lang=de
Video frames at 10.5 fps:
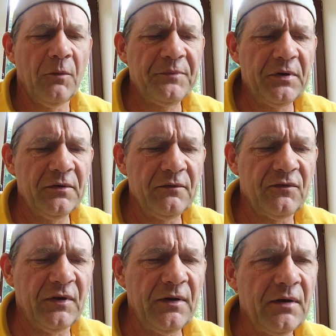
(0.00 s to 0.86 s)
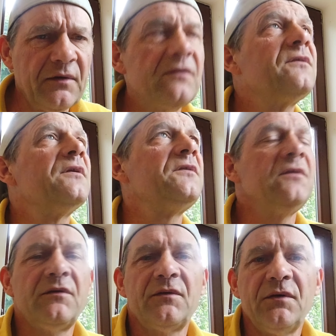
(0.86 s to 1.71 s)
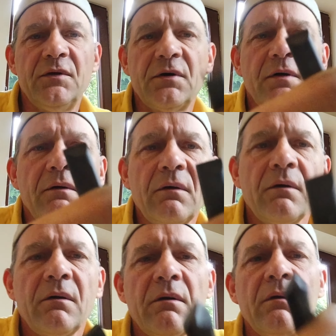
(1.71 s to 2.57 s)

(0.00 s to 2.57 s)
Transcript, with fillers: ob das einen Sinn hat, das ist hier